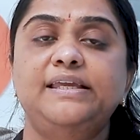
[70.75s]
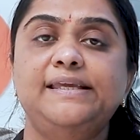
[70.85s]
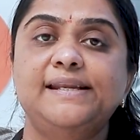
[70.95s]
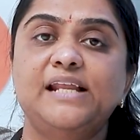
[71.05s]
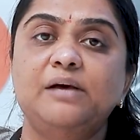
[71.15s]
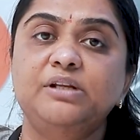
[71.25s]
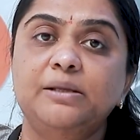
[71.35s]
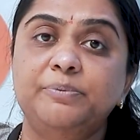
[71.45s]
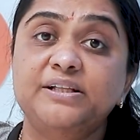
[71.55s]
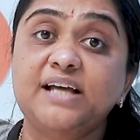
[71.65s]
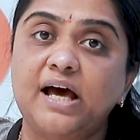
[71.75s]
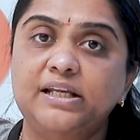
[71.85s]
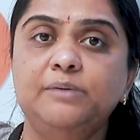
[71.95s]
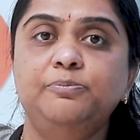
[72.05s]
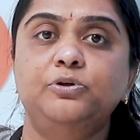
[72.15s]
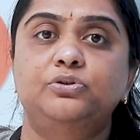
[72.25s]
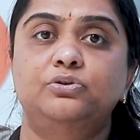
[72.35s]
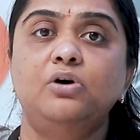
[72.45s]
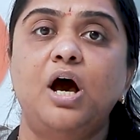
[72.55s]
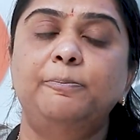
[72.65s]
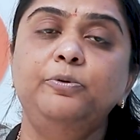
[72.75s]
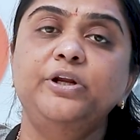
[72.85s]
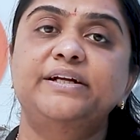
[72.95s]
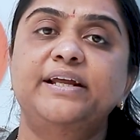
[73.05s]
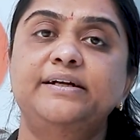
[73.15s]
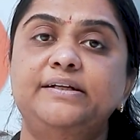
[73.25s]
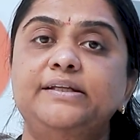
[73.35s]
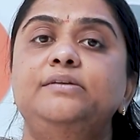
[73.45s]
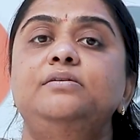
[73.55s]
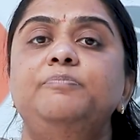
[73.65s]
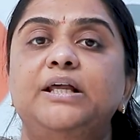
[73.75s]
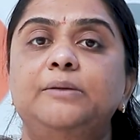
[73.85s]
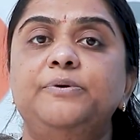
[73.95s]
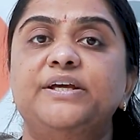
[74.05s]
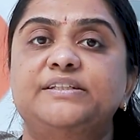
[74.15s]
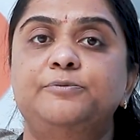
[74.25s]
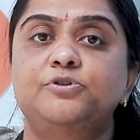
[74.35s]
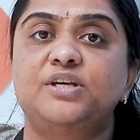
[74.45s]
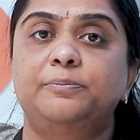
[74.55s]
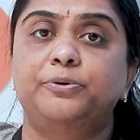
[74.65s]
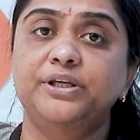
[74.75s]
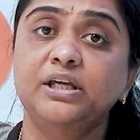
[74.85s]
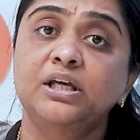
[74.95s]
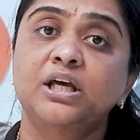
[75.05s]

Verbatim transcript: ఈ ఎనామెల్ ఎప్పుడైతే అరిగిపోతుందో అప్పుడు ఈ డెంటీన్ పల్పు ఎక్స్పోజ్ అయిపోయి